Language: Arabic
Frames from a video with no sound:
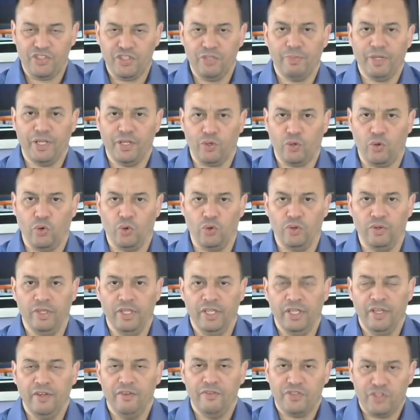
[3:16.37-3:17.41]
سي بغا نقول
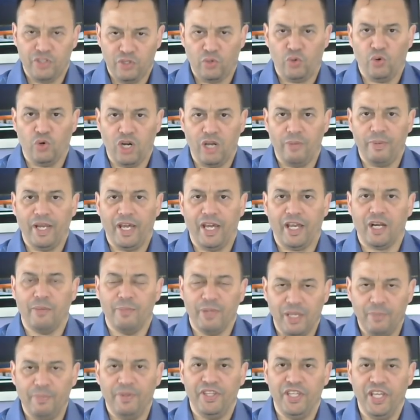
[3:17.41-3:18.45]
باش نقولها
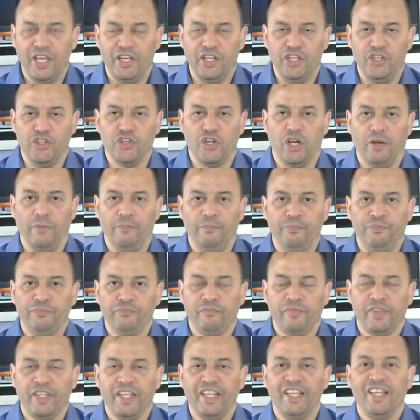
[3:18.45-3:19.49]
بالعربيه بالدارجه
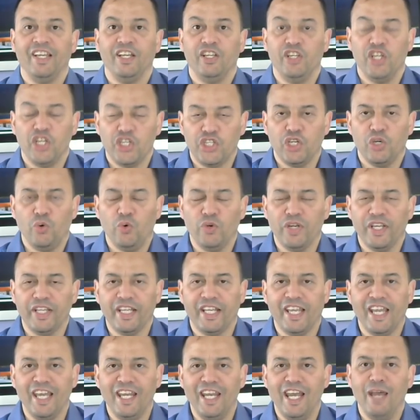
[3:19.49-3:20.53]
علاش كنقول هذا
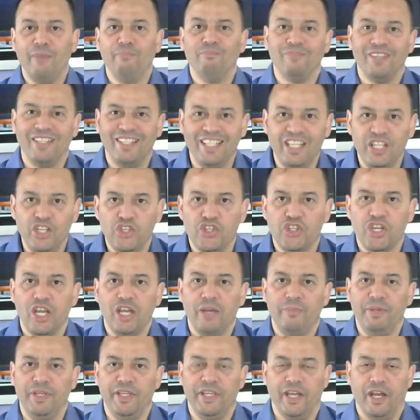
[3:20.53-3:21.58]
الكلام
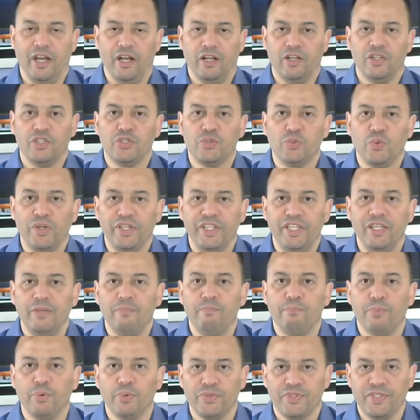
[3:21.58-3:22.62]
الايجابيه
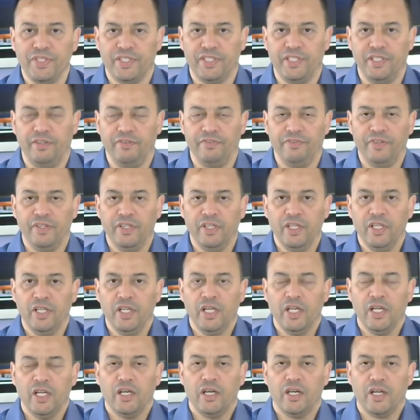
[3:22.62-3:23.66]
سوي بوزيتيف
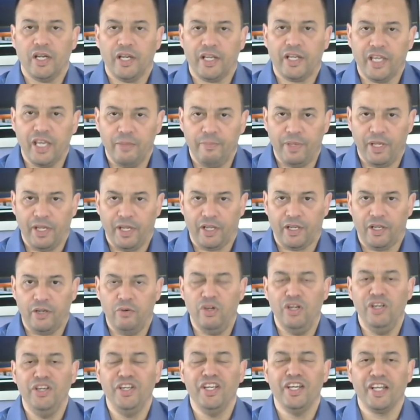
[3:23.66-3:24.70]
راه كيبيك
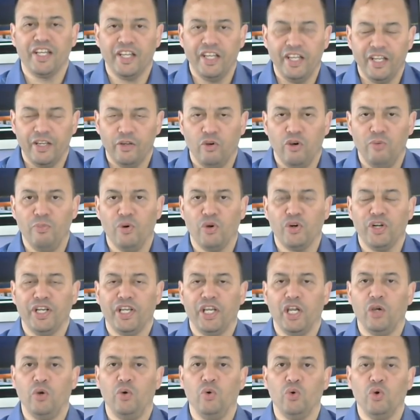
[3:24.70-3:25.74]
وحنا هاد الامور اللي
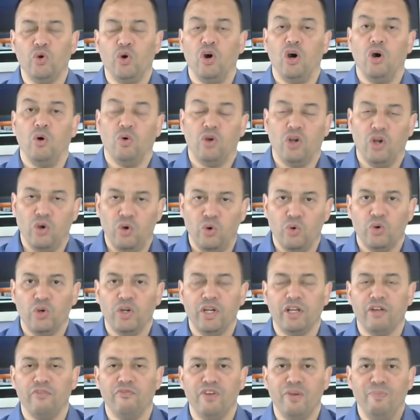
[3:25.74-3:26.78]
كنقولوها
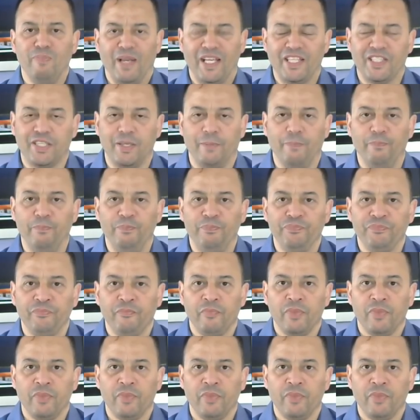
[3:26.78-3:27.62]
وكنقولوها لكم في المكتب